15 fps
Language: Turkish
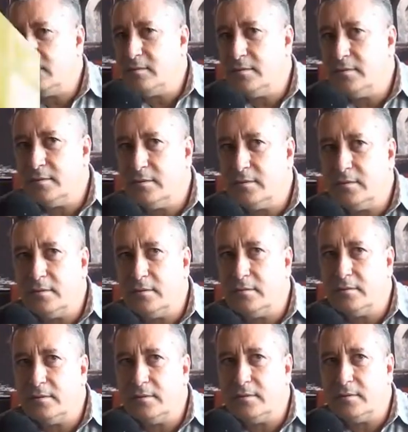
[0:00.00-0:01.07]
e,
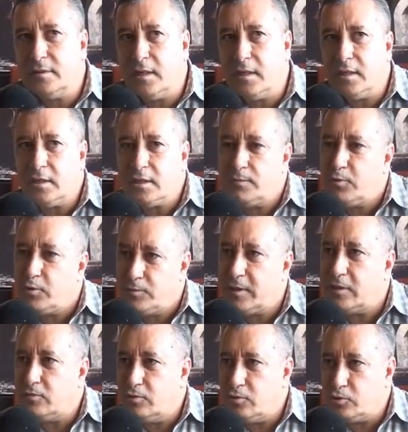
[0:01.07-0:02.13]
yani iki
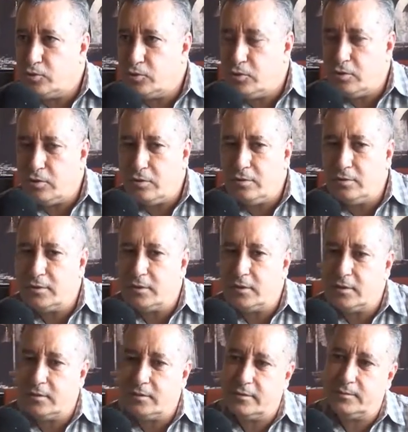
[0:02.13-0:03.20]
bölümden oluşuyor.
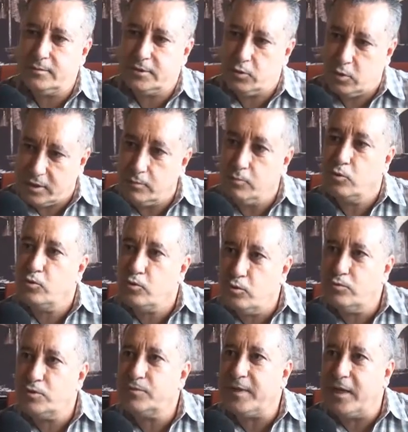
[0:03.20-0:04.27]
İşte şu anda
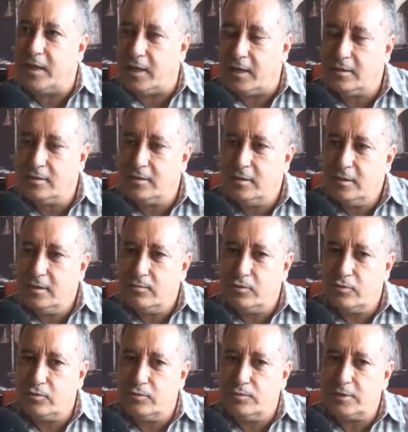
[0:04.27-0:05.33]
bulunduğumuz bir alan.
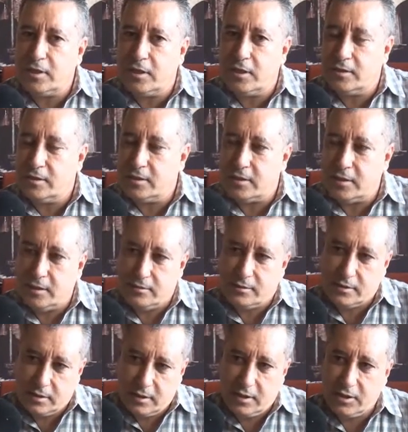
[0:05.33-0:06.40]
Bulunduğumuz alanda
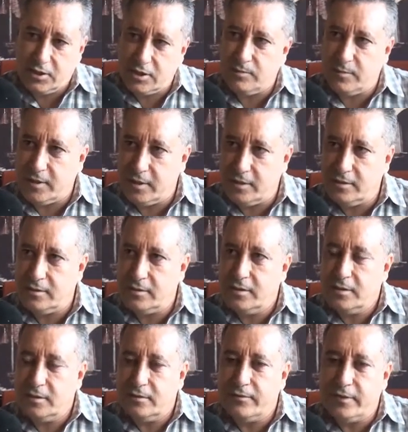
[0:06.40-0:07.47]
sigara içilmeyen
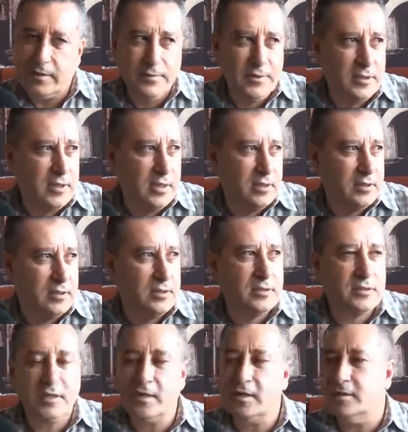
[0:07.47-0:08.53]
ve bir de
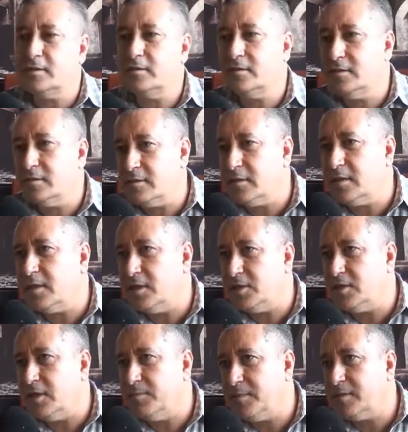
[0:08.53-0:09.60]
teras, sigara
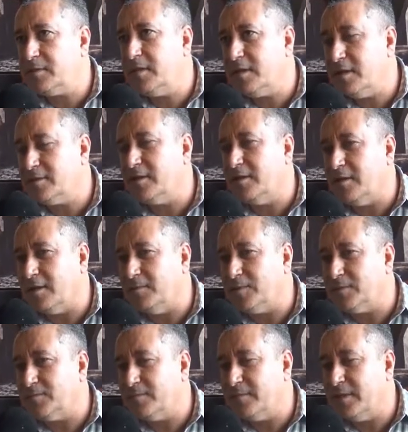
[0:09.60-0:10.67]
içilen bir teras
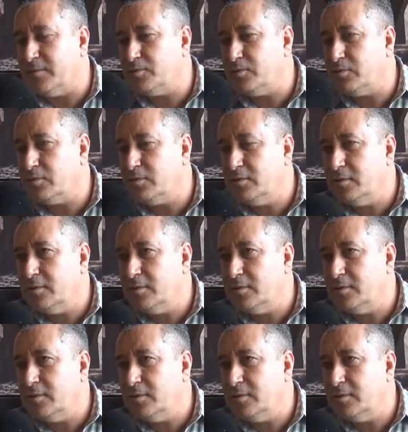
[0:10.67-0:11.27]
alanımız mevcut.